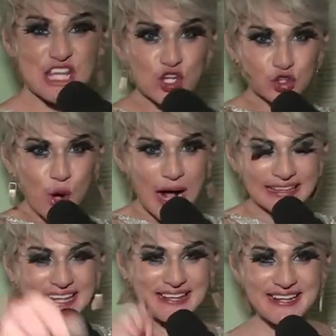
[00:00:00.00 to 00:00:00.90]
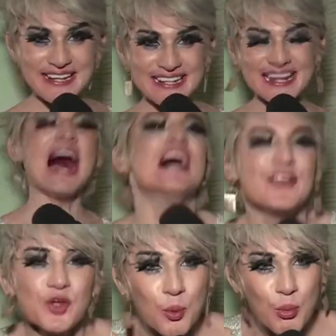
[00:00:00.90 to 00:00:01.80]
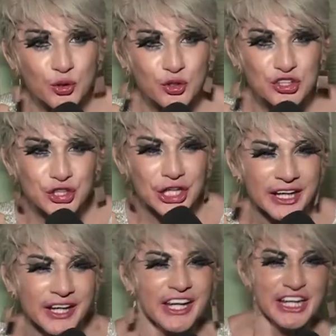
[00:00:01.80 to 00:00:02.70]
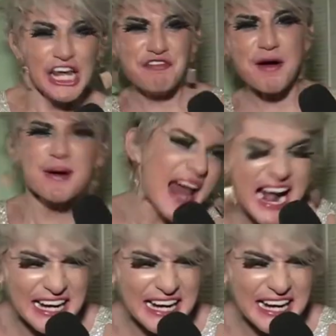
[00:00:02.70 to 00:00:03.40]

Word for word: e eu tô aqui, querida, no mundo G. E vamos lá,